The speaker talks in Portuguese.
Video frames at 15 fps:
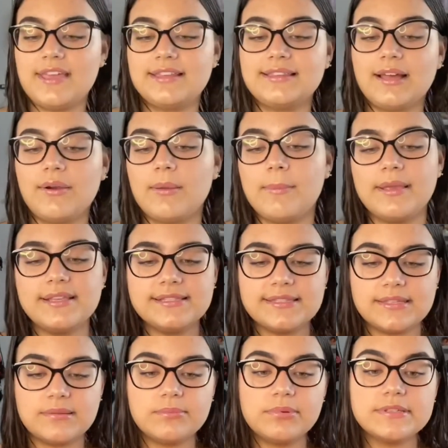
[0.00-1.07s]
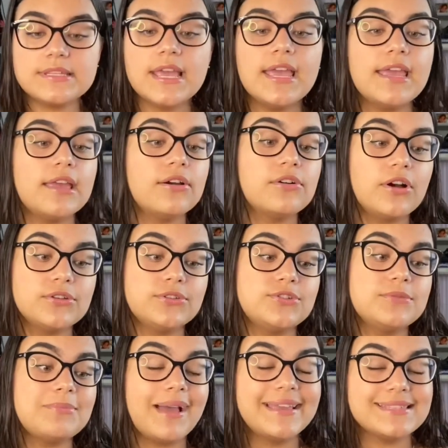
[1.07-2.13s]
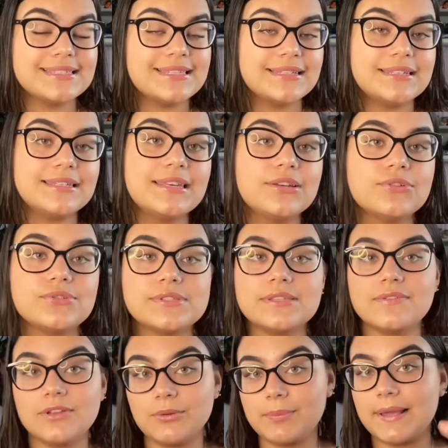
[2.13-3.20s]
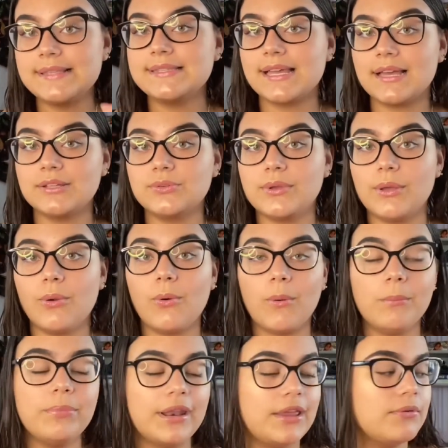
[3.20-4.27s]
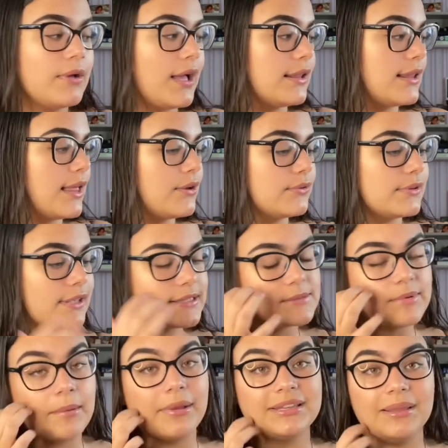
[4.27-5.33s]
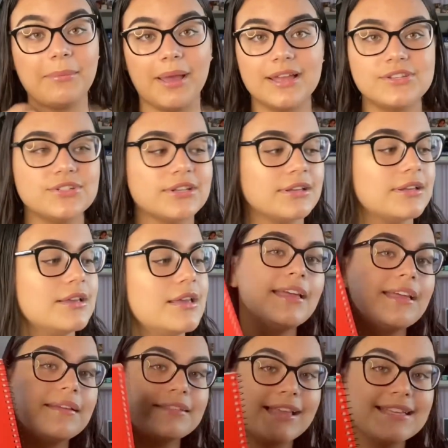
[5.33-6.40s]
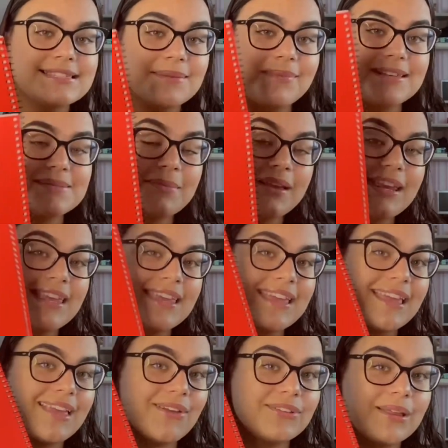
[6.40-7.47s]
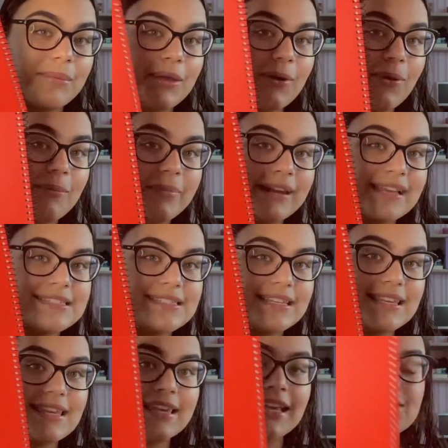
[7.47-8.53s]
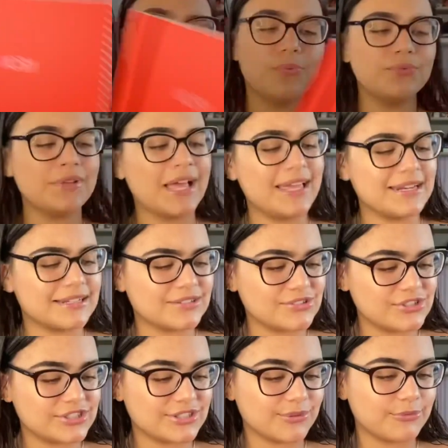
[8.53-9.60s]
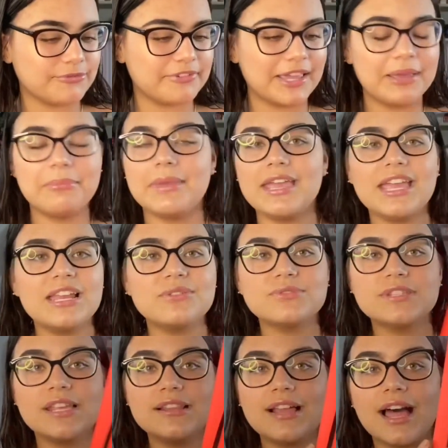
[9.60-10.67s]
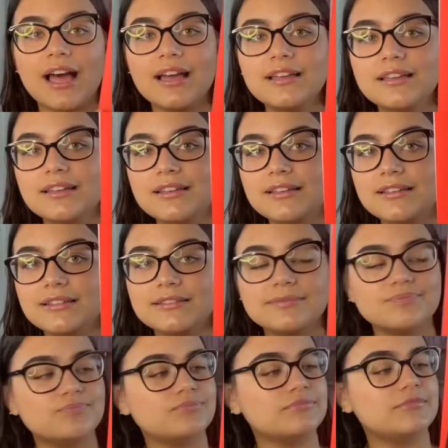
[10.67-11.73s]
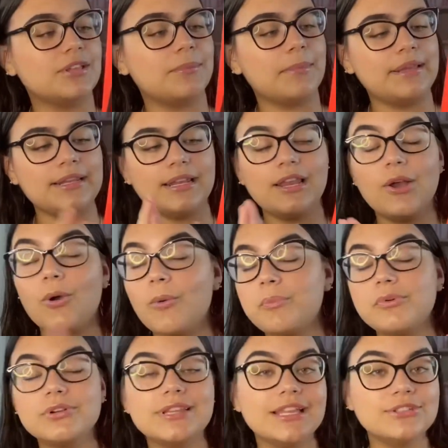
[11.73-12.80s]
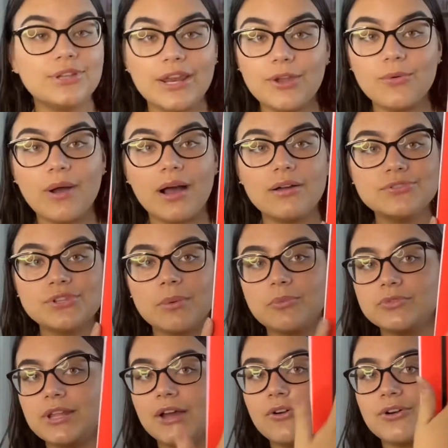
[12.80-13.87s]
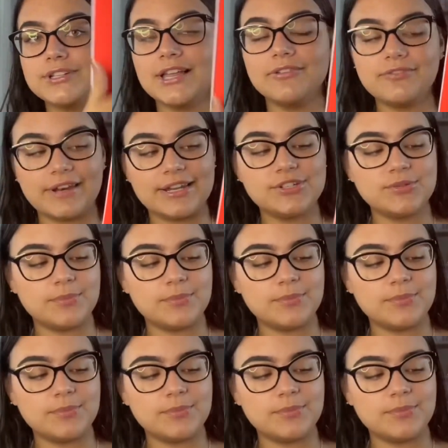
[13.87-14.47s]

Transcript: e tal, é bem simples. Eu gosto demais dessa linha, inclusive ano passado eu comprei um caderno desse pra matemática. Dessa mesma linha eu também comprei esse daqui que é tipo um laranja, um vermelho, sei lá. Também na Neon, por dentro é igual, só muda a cor da frente